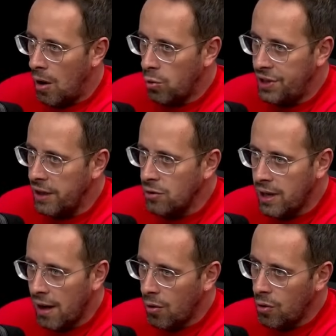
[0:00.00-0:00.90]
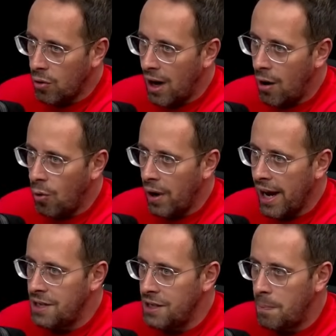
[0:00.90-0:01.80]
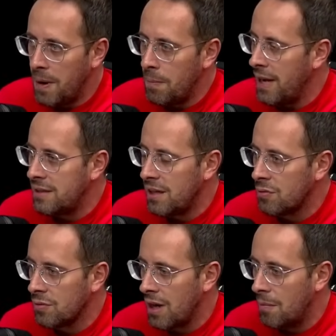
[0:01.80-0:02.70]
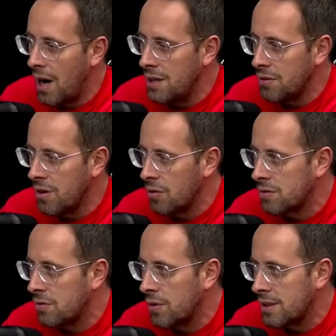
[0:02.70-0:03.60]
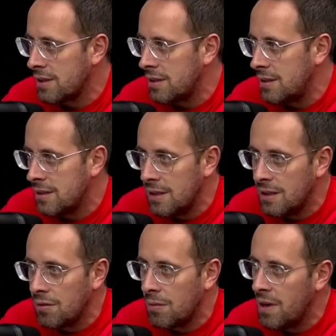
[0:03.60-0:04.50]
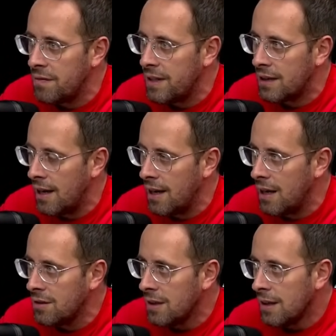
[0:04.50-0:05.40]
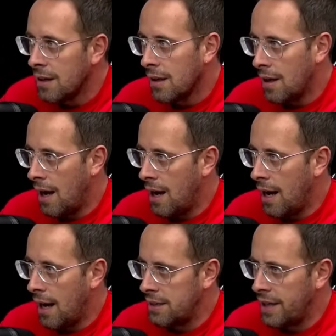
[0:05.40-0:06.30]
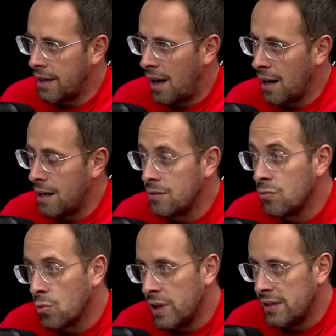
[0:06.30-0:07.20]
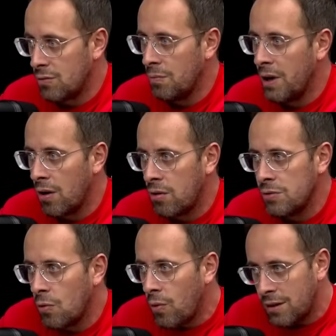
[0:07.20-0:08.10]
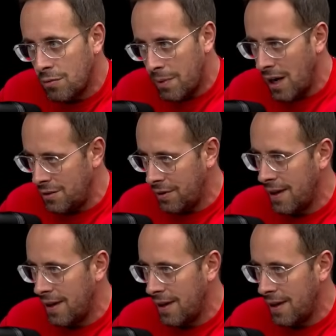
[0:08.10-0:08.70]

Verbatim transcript: o jeito que, é, que o carro enche primeira e segunda marcha é um negócio que eu nunca tinha sentido na minha vida, tá ligado? Ela, ela chega de largar de um 2. Comigo largou de um 4 baixo,